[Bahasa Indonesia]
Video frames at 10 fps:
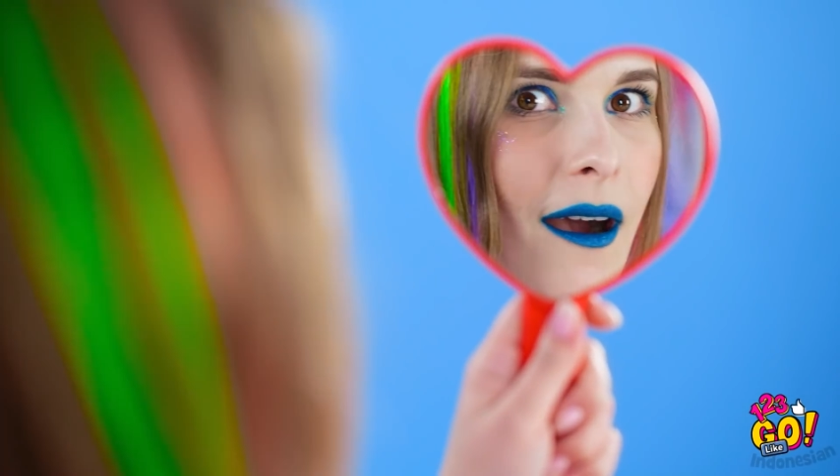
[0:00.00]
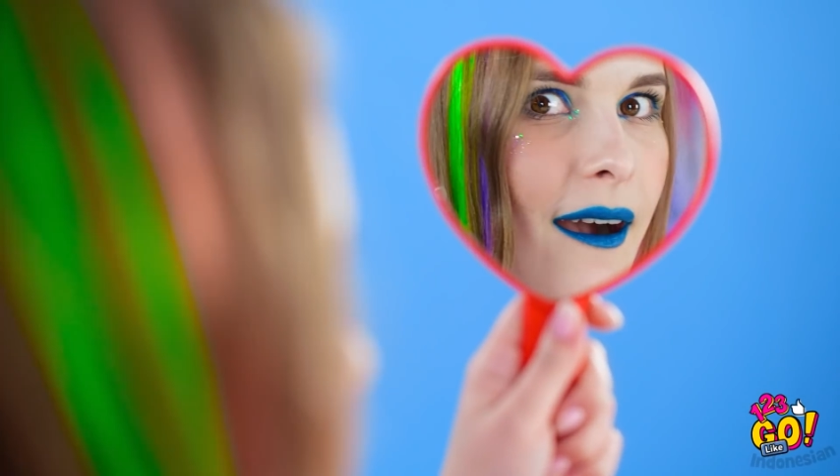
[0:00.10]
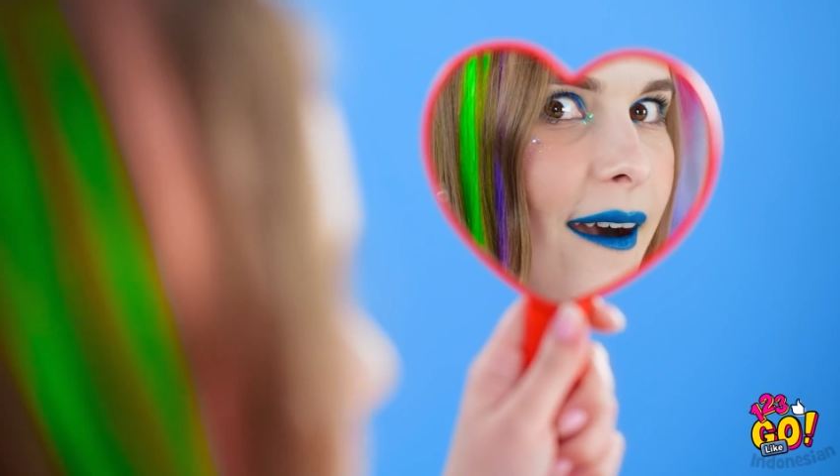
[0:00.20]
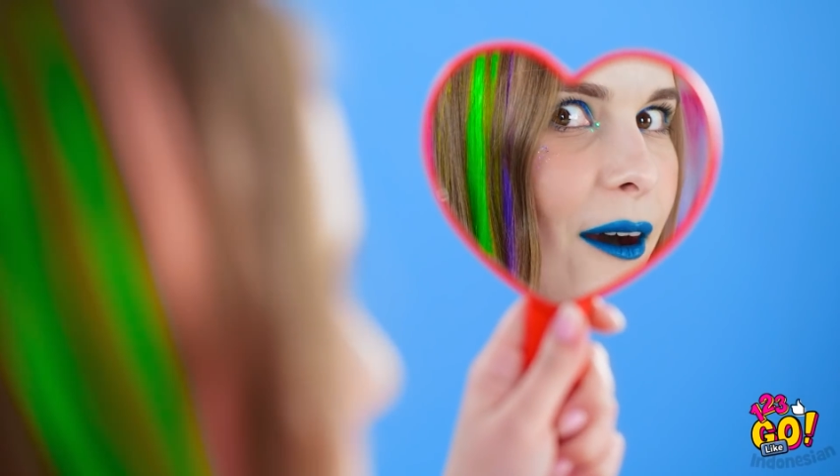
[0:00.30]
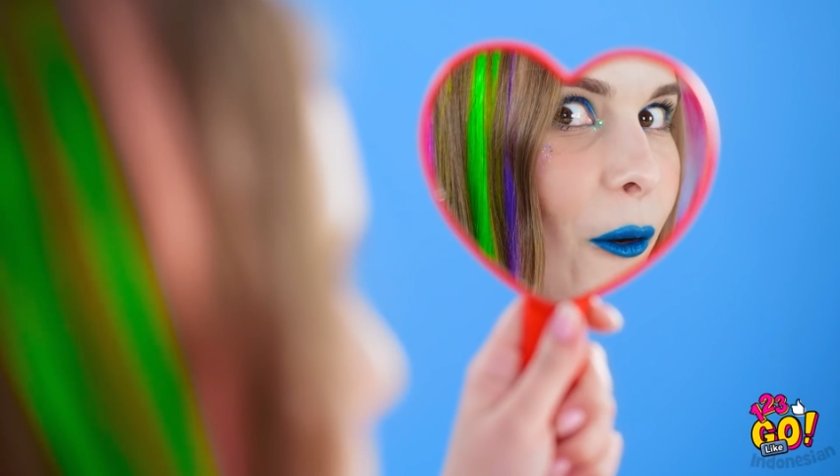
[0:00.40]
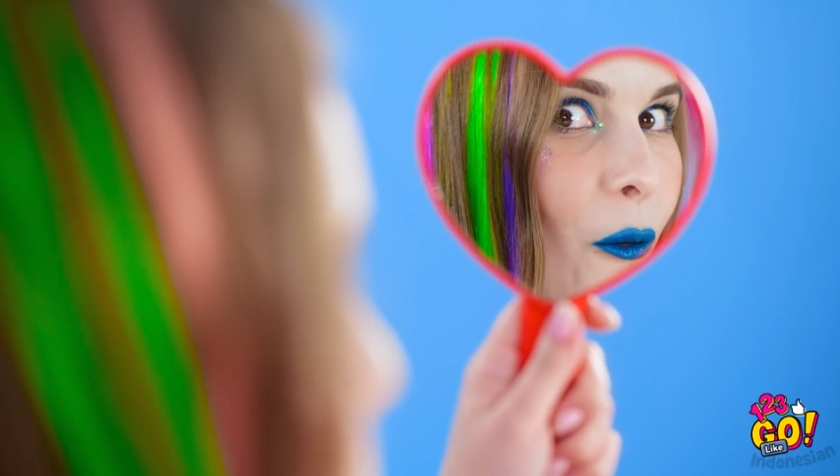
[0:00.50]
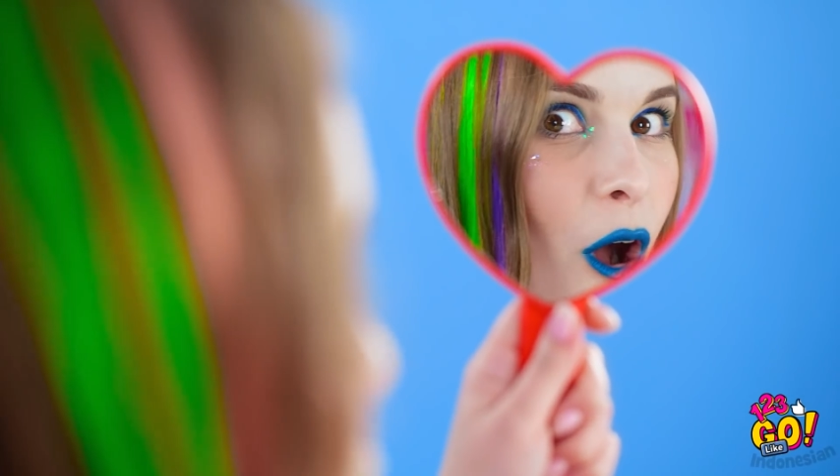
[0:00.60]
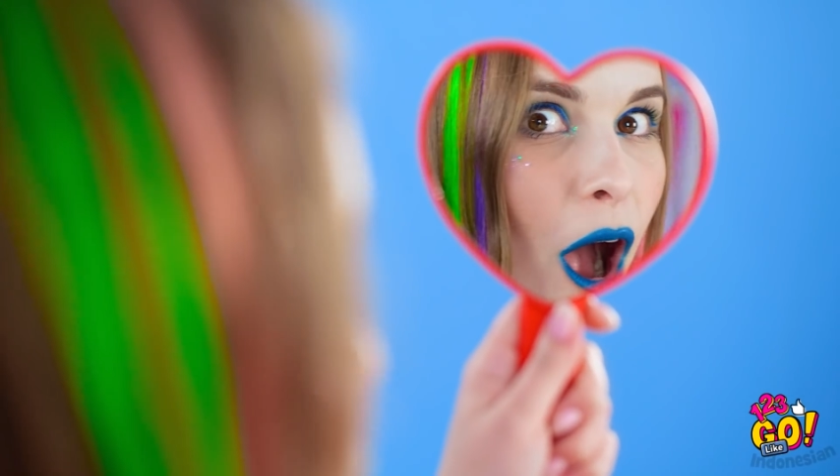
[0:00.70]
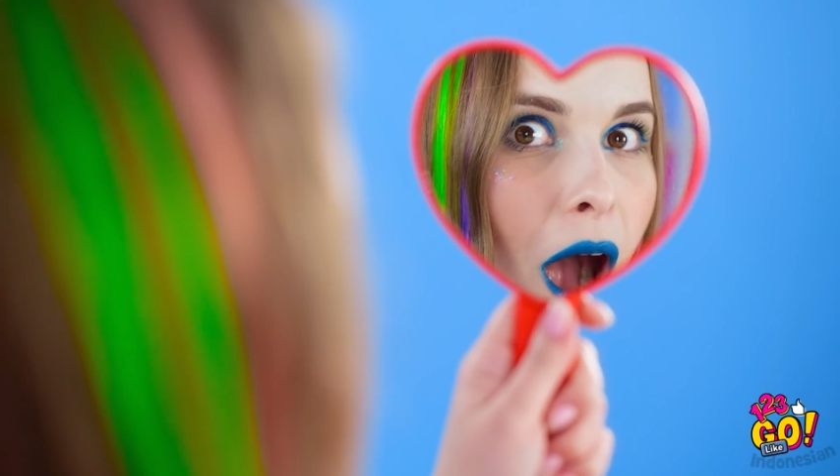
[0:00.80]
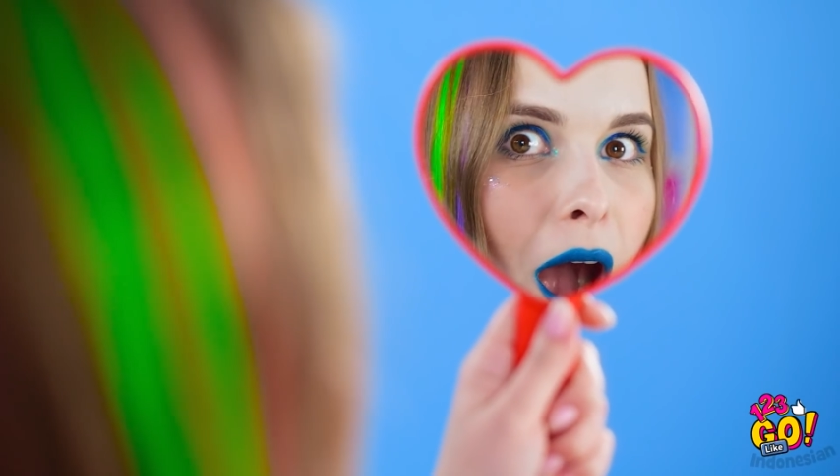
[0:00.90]

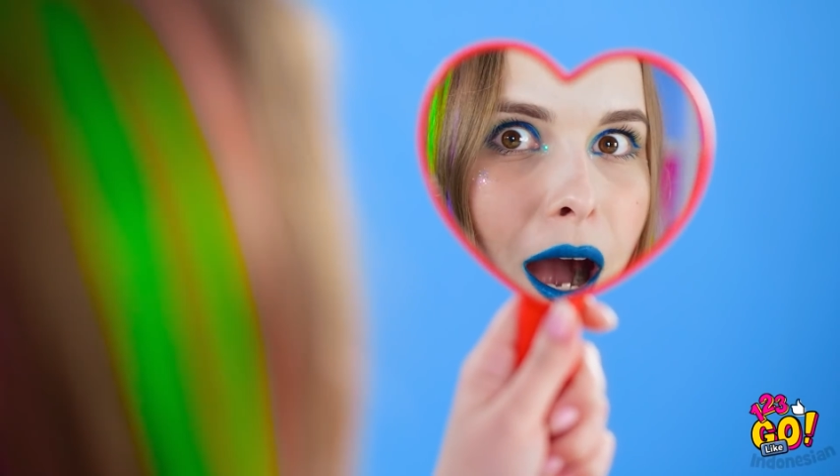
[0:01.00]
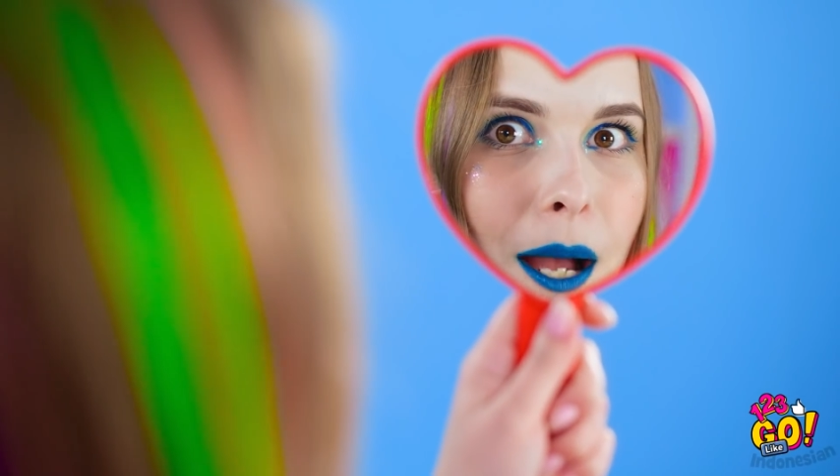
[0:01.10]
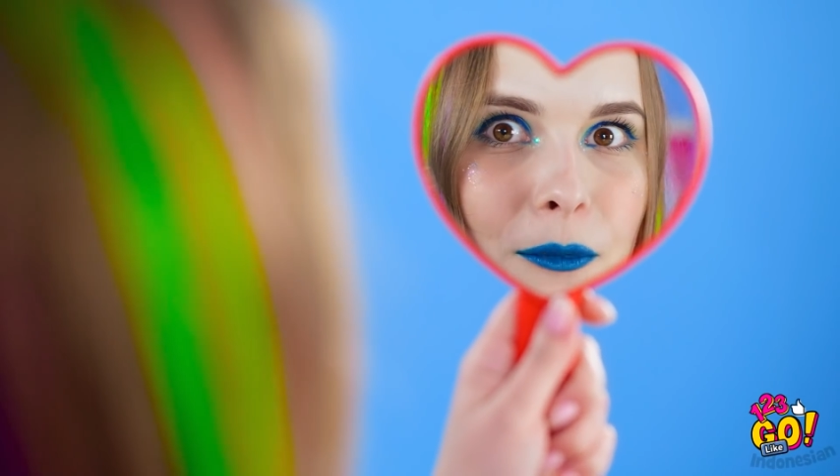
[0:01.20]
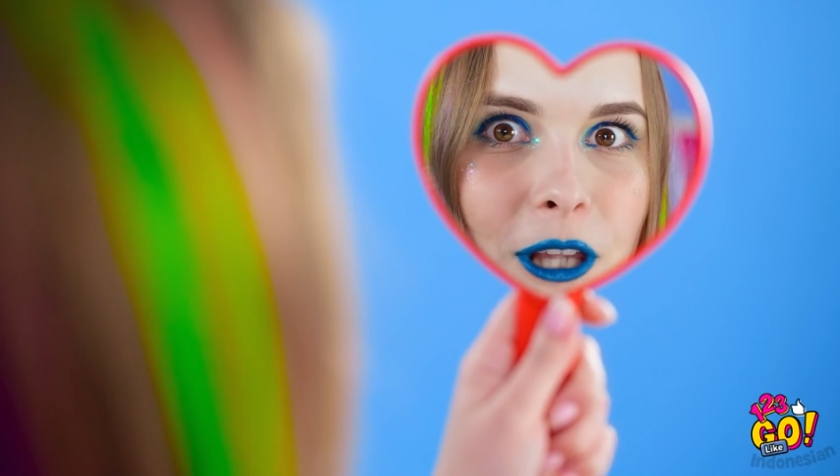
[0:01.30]
Wow, aku